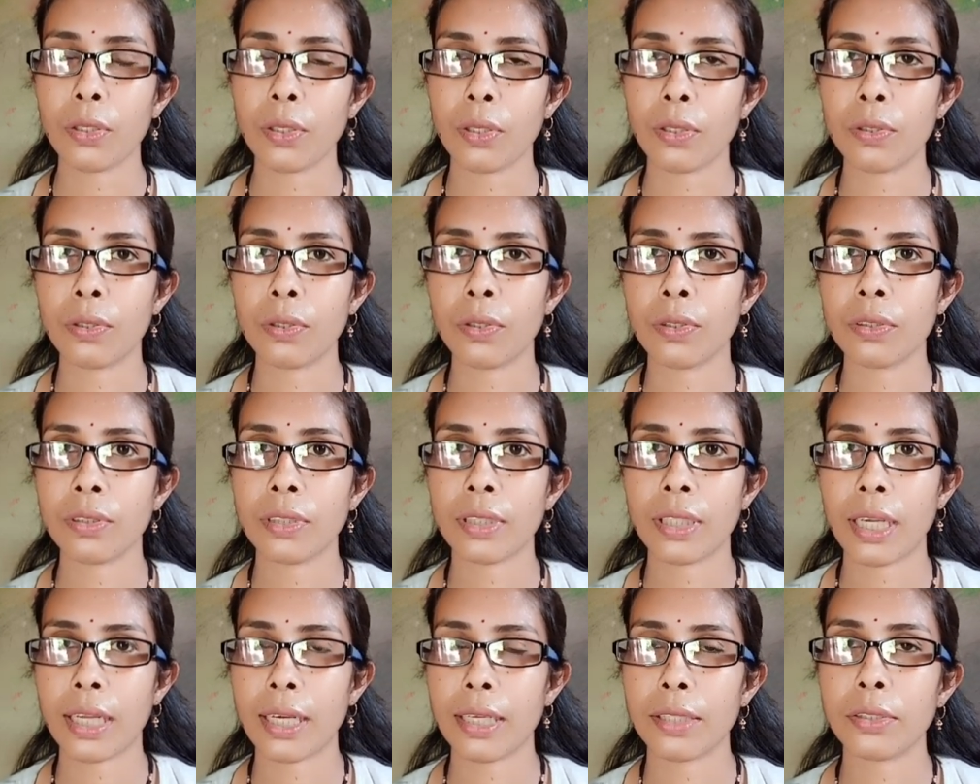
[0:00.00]
তখন
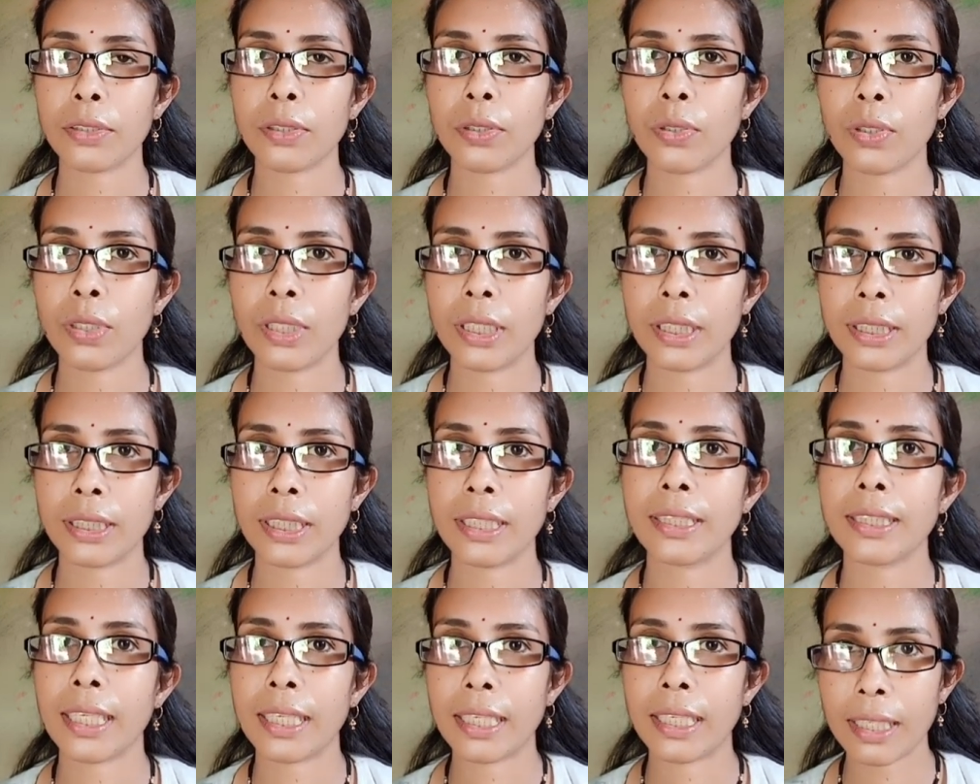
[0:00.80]
তারা যখন
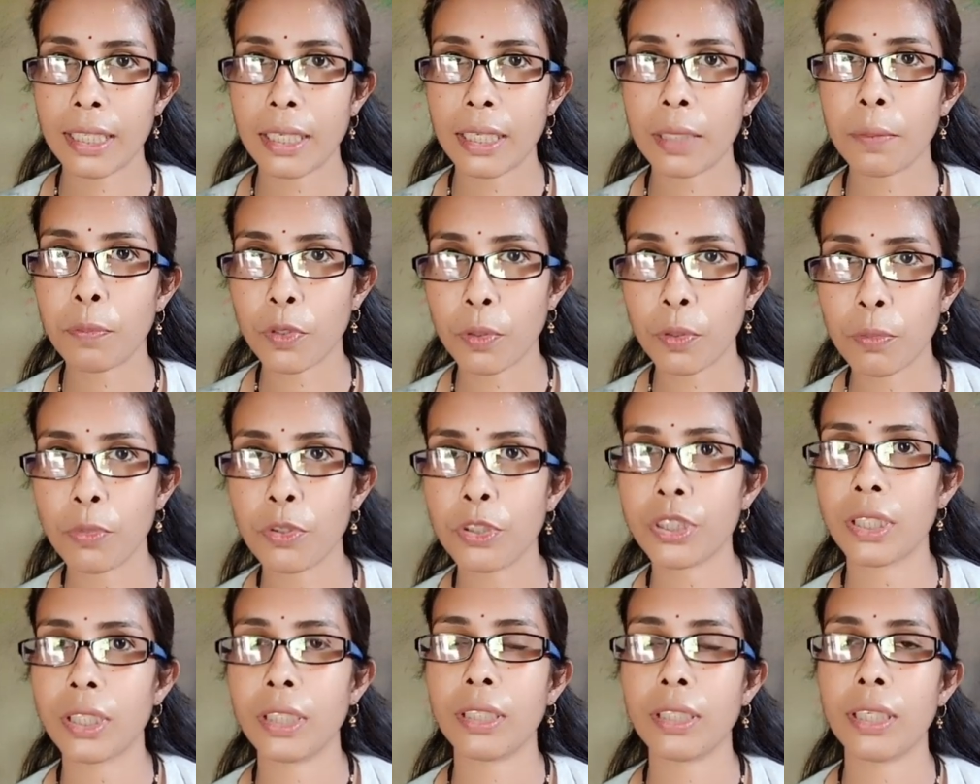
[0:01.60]
নিজের চ্যানেলের
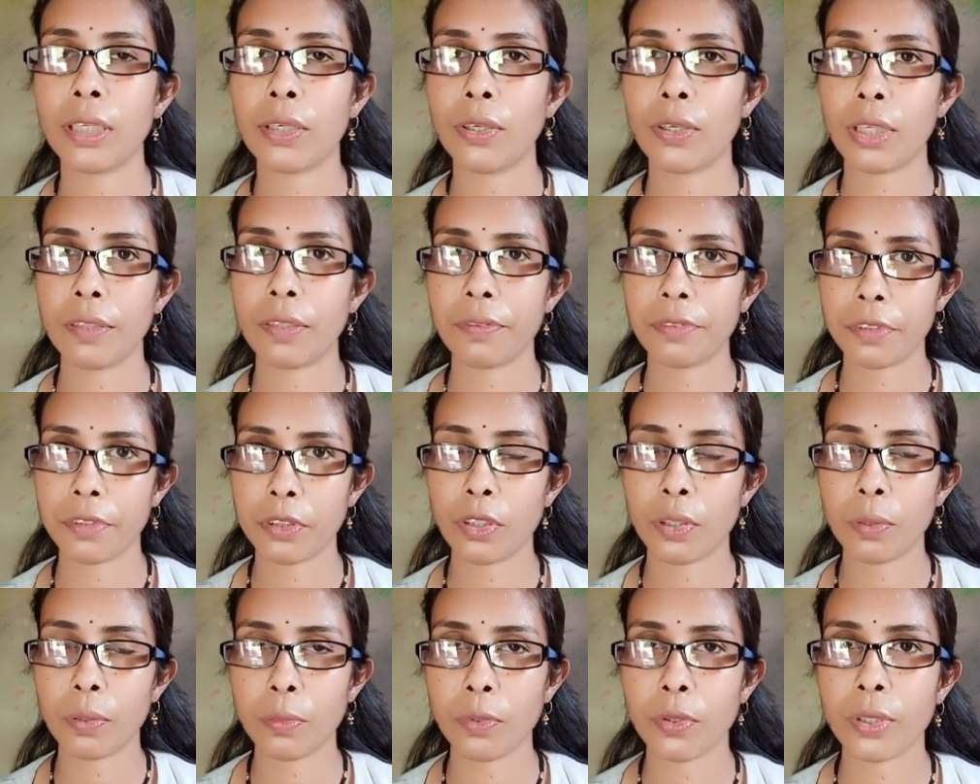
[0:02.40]
প্রমোশনটা করে
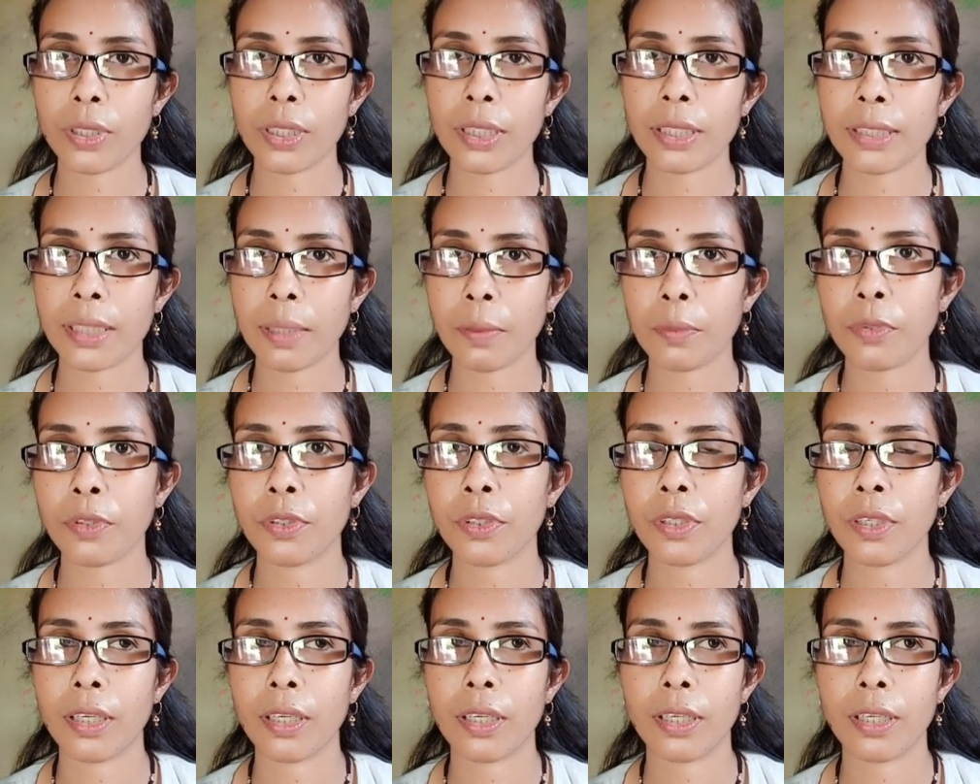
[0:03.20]
ভিডিওর মধ্যে যেমন